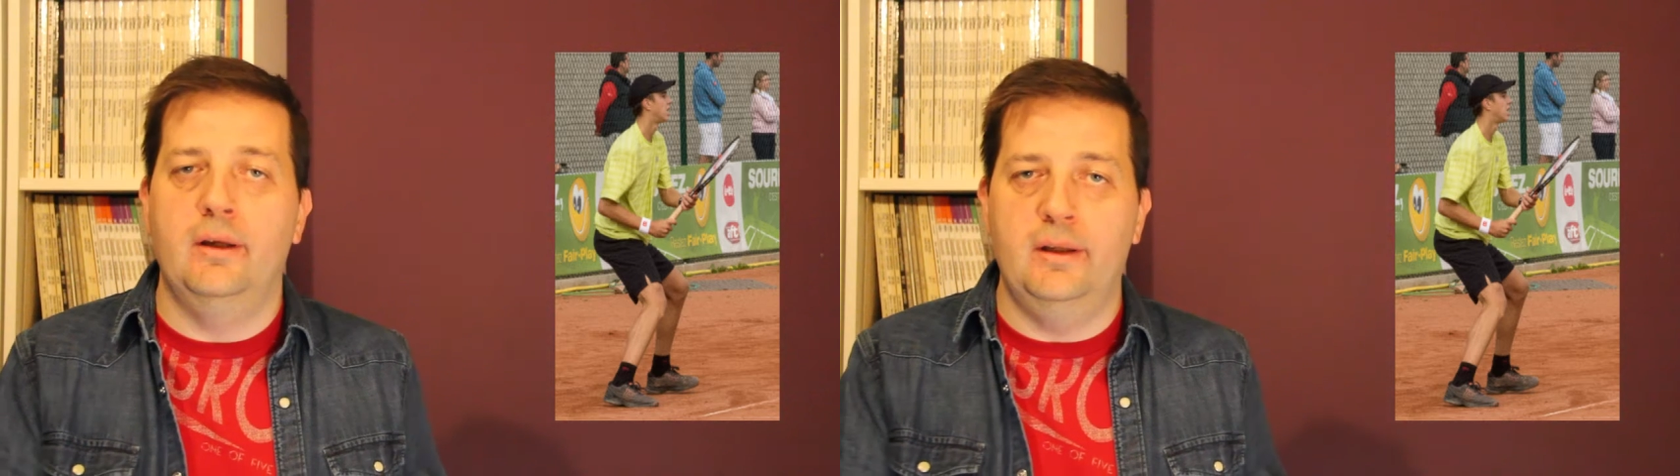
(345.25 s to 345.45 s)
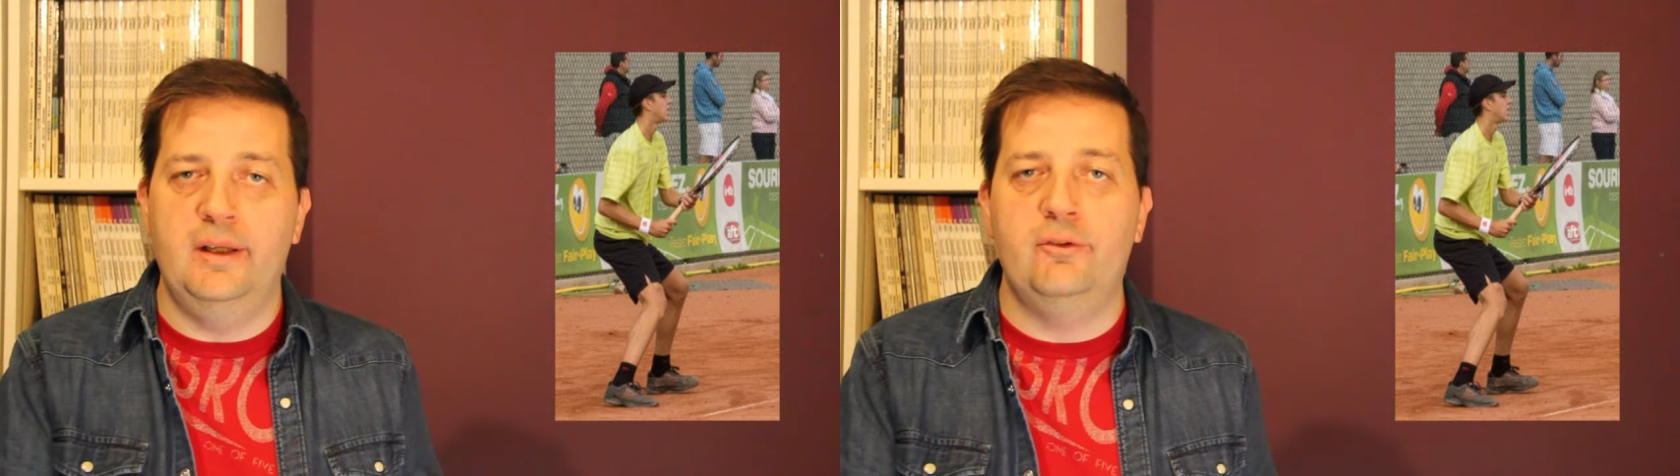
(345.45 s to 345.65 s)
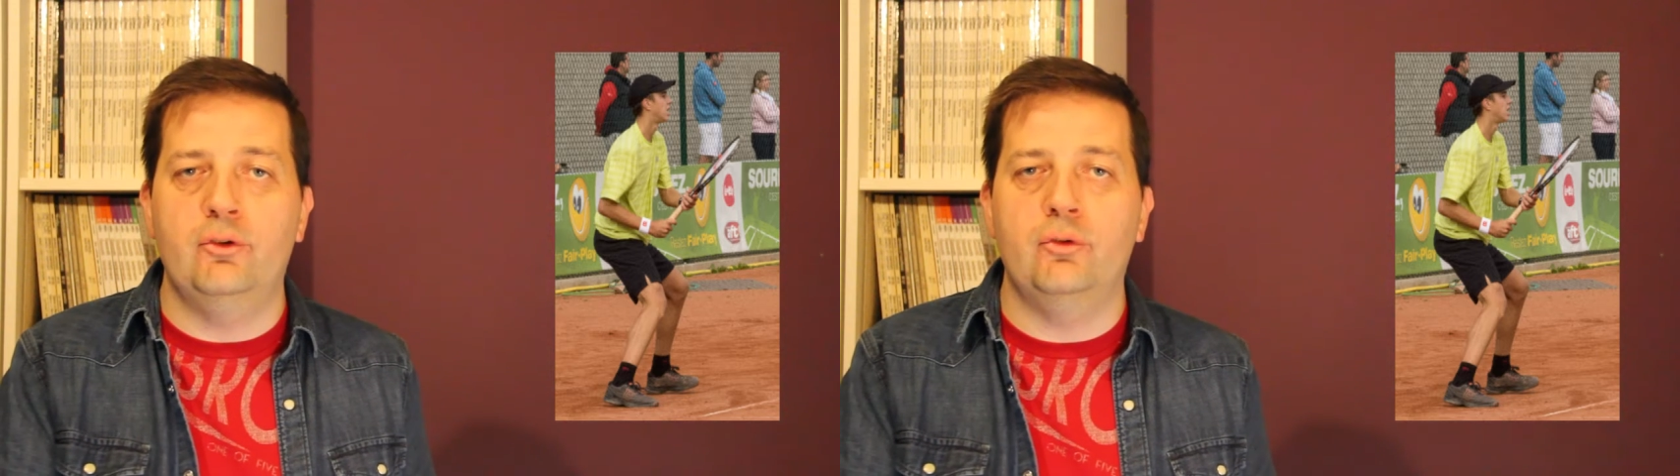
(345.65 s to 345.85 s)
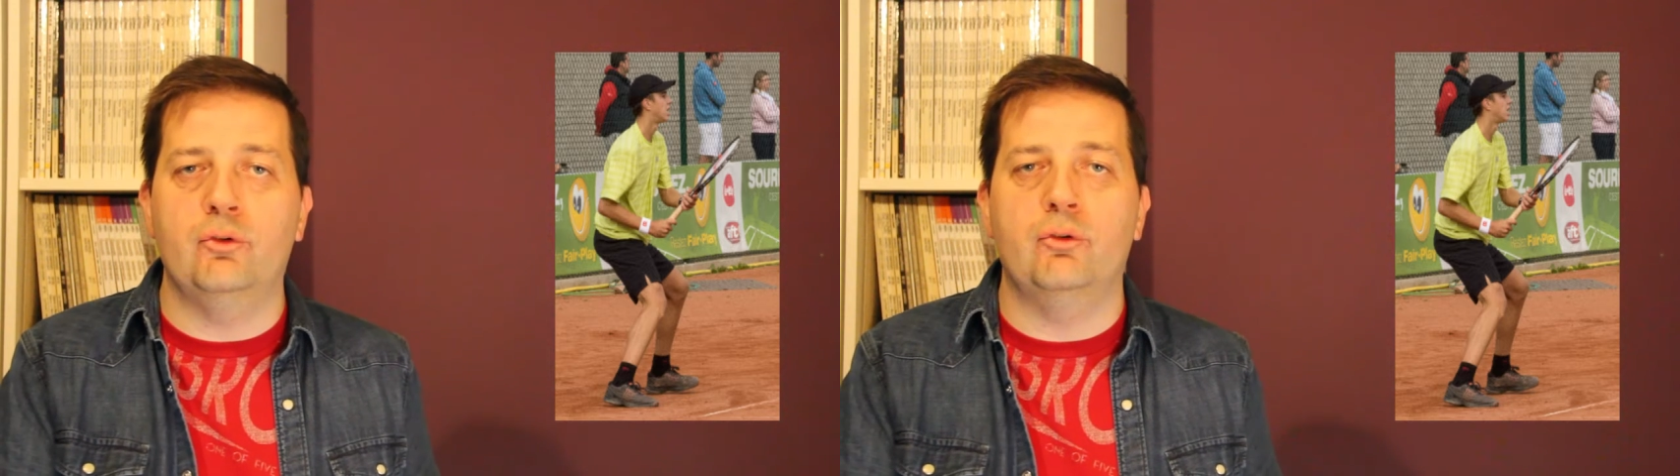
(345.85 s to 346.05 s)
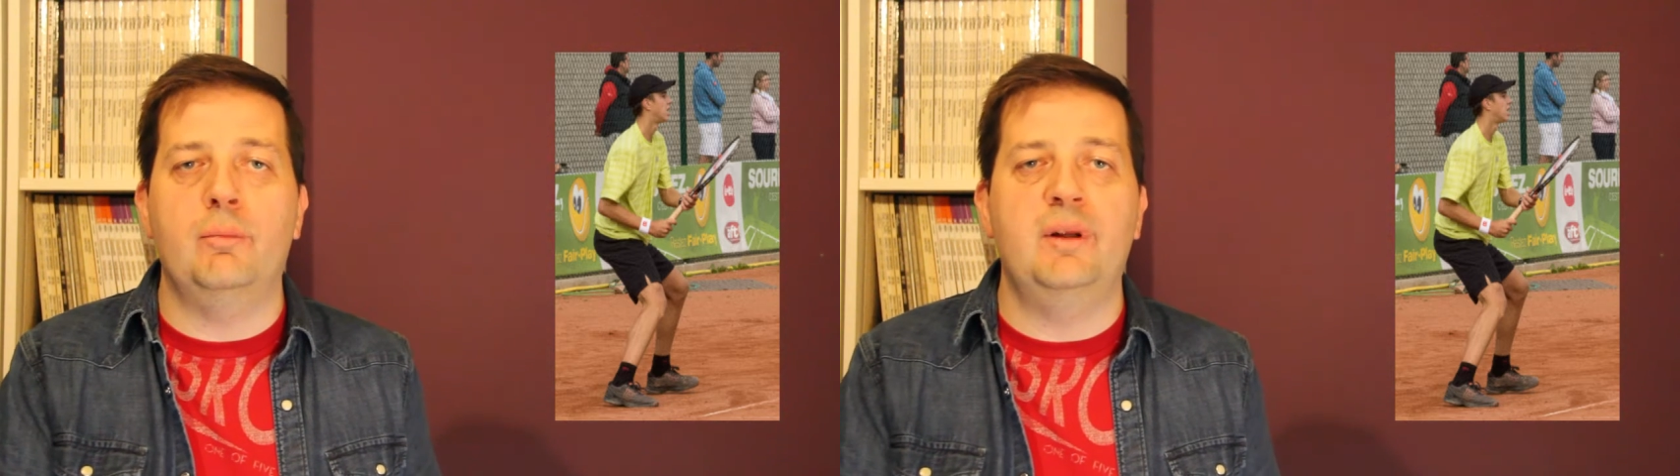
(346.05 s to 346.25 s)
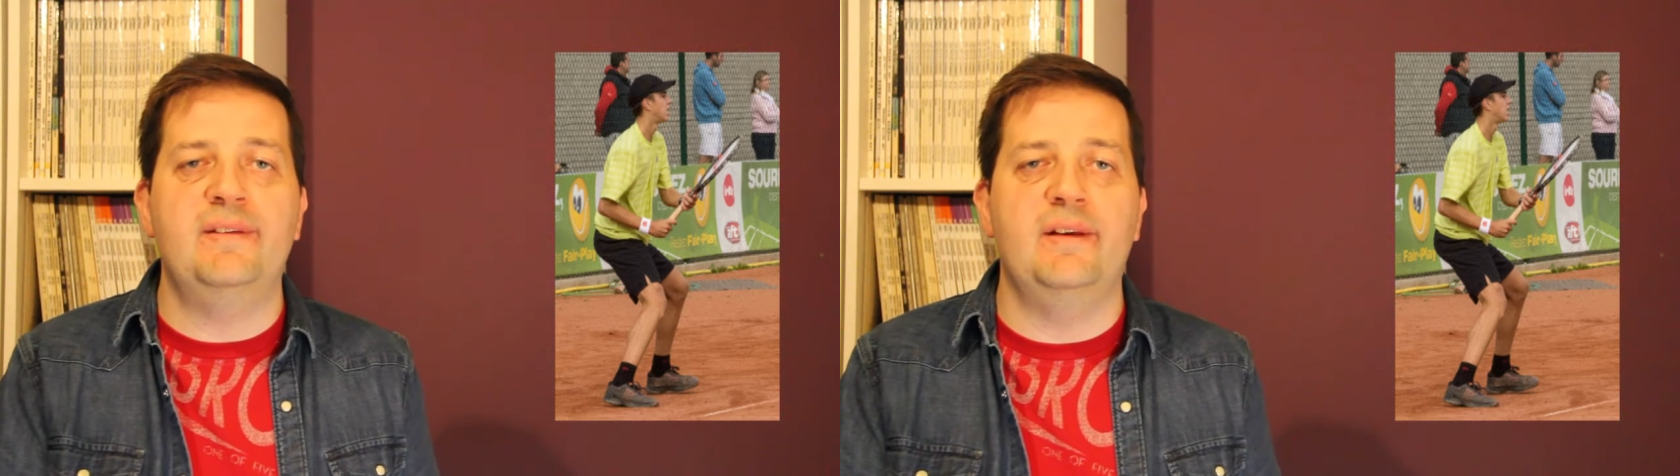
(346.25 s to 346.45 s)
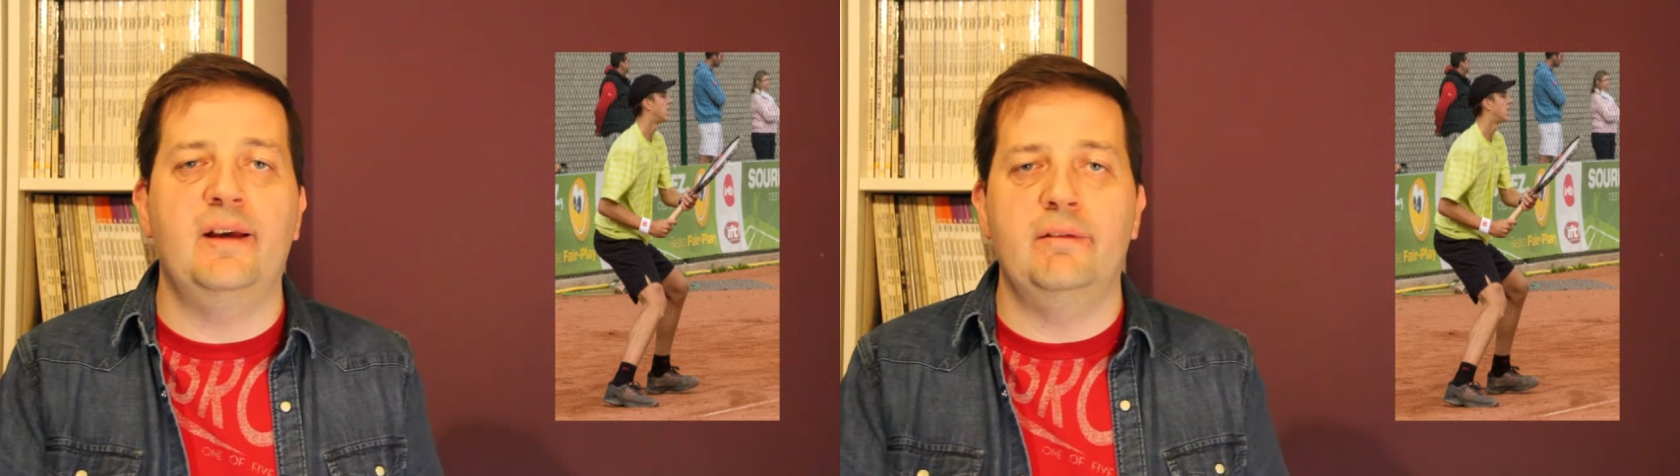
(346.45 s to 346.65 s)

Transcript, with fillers: Les deux tournois maltais